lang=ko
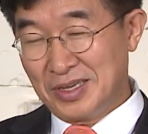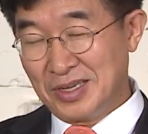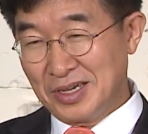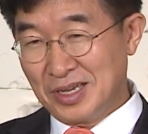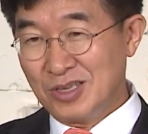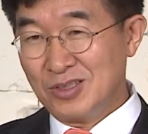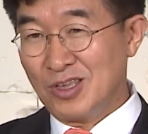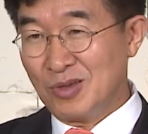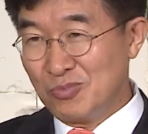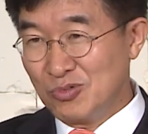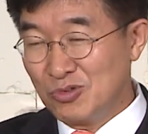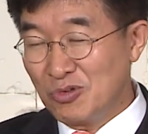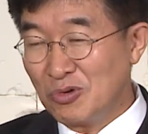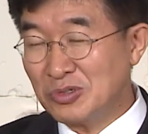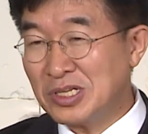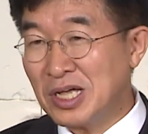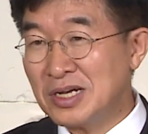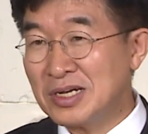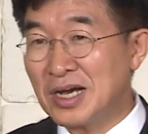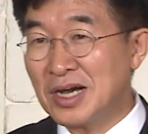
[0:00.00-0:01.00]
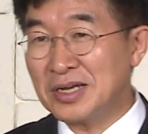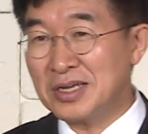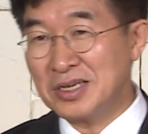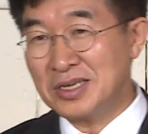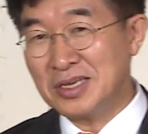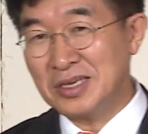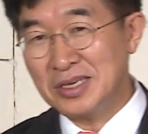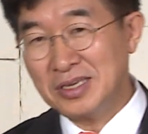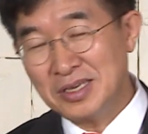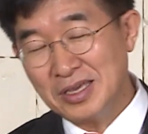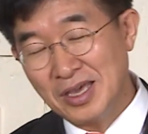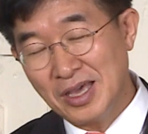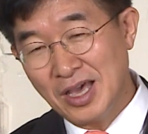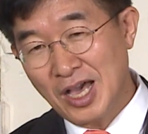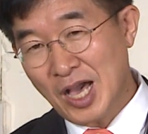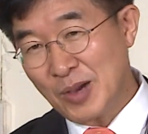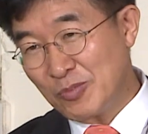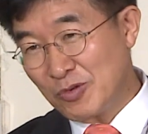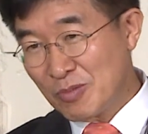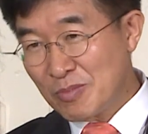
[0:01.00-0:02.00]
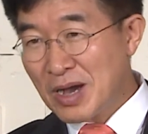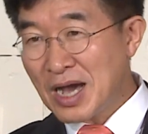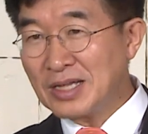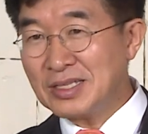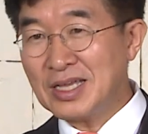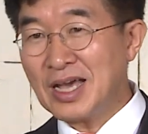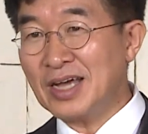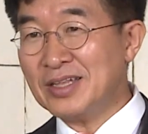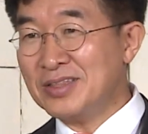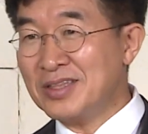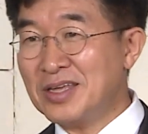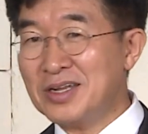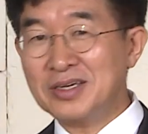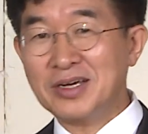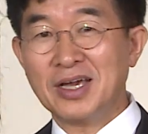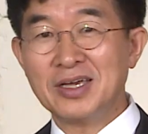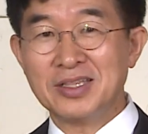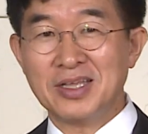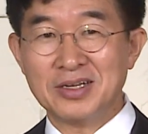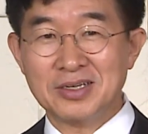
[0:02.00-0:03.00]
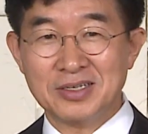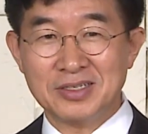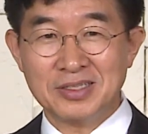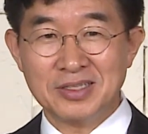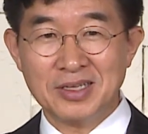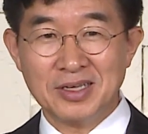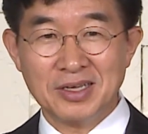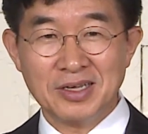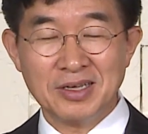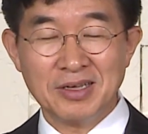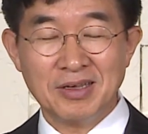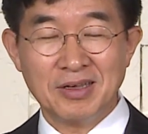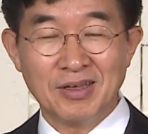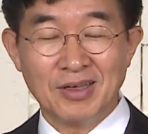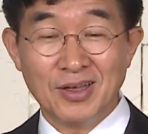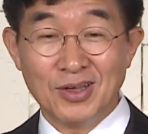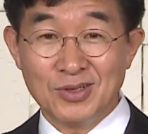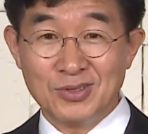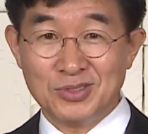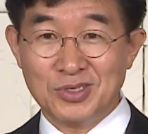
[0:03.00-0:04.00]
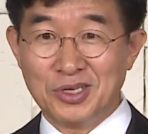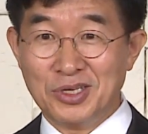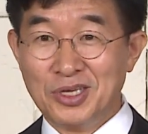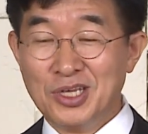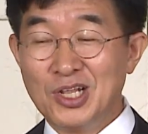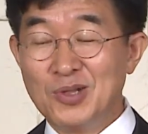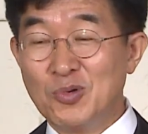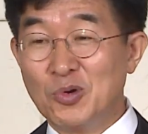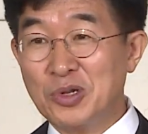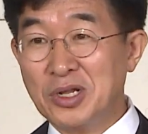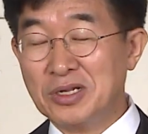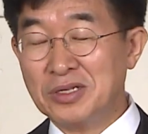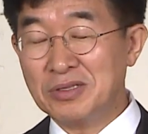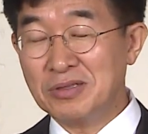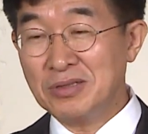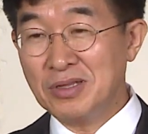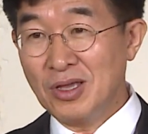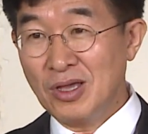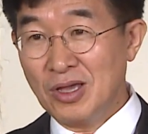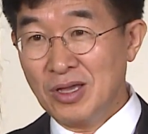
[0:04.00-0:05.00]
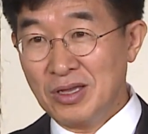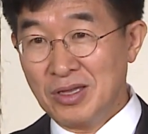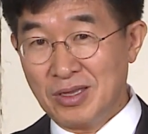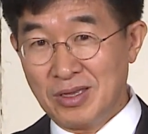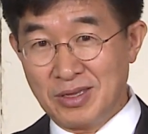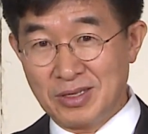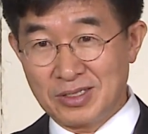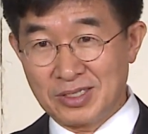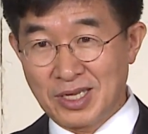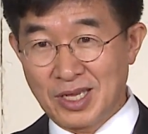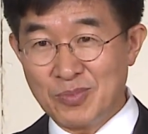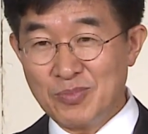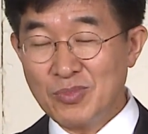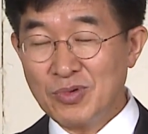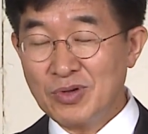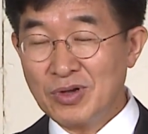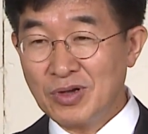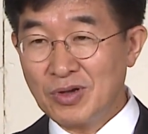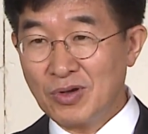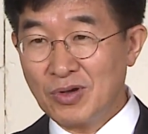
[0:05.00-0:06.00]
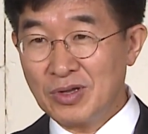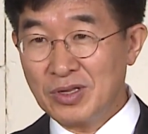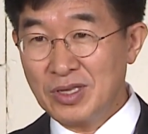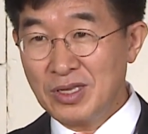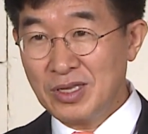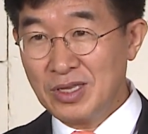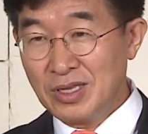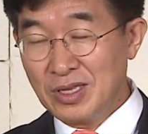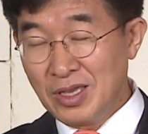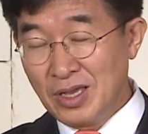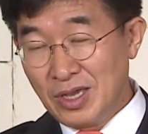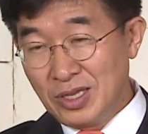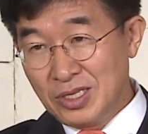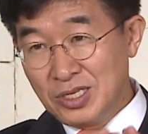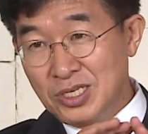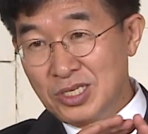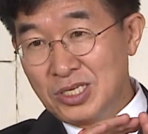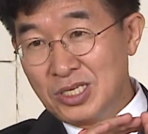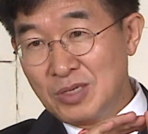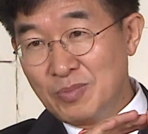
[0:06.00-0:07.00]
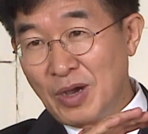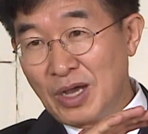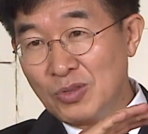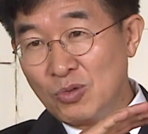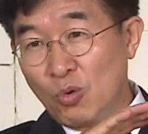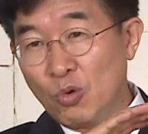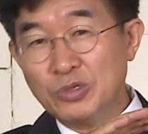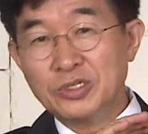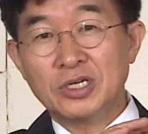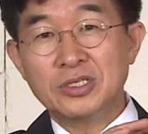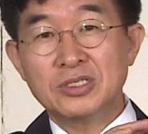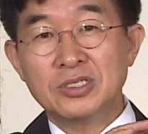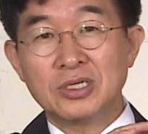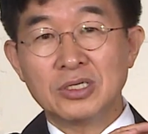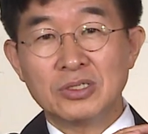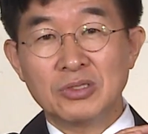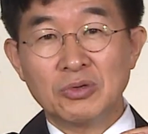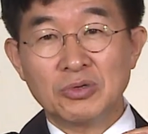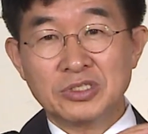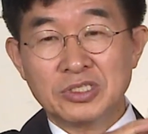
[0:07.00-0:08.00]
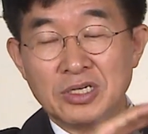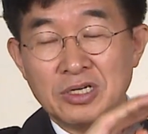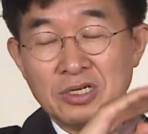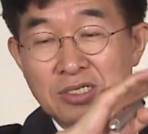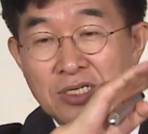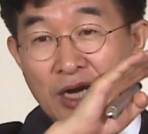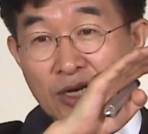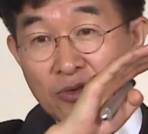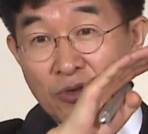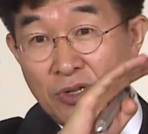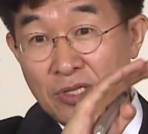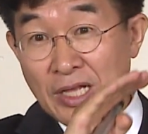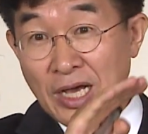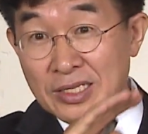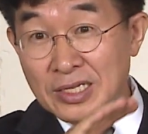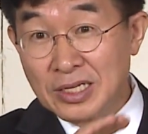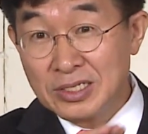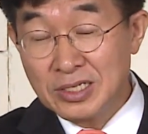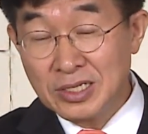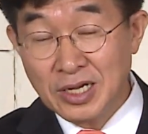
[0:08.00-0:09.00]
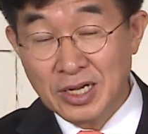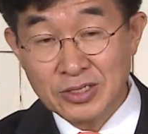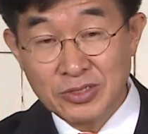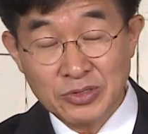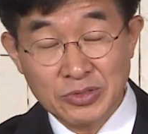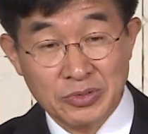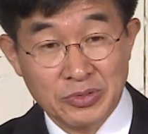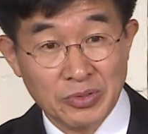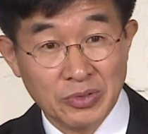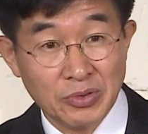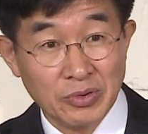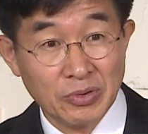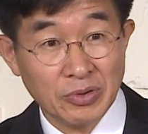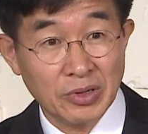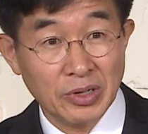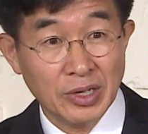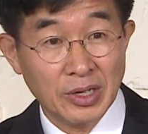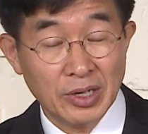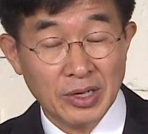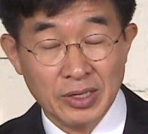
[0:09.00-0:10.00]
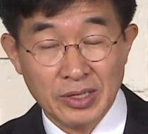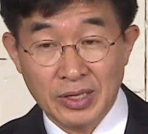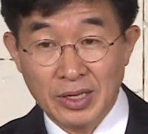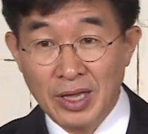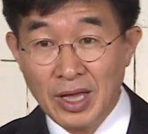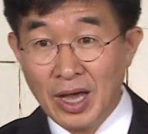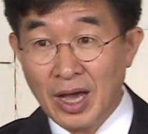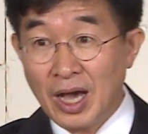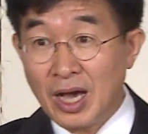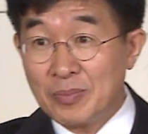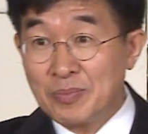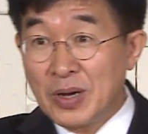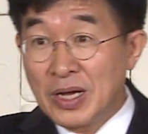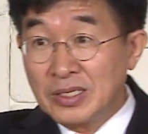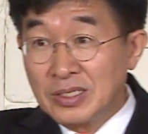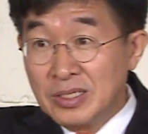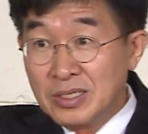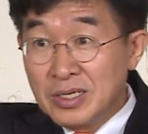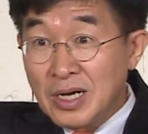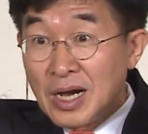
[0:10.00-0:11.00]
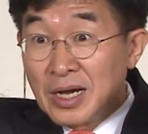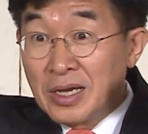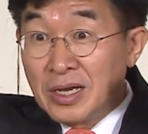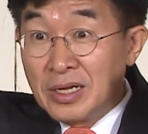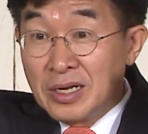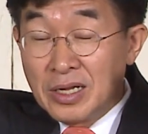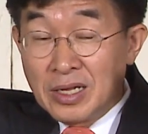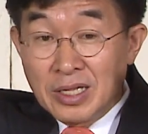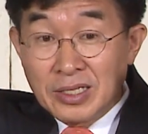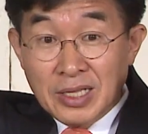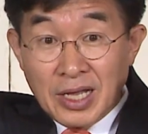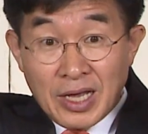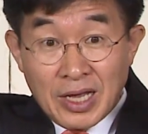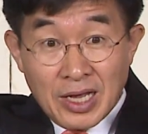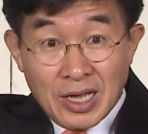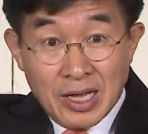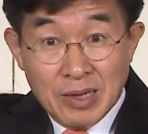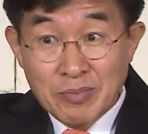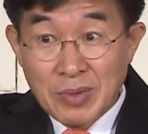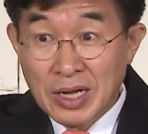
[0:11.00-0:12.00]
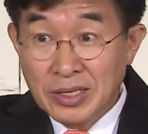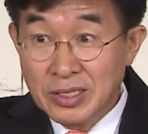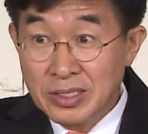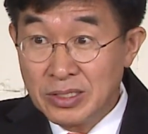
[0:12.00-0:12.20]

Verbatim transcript: 이제 부동산 가격이 앞으로 많이 안 내려가야 될 건데 이제 일본에는 참이 20, 한 5년 정도 성장률이 낮아져 가지고 아파트 가격이라게다 많이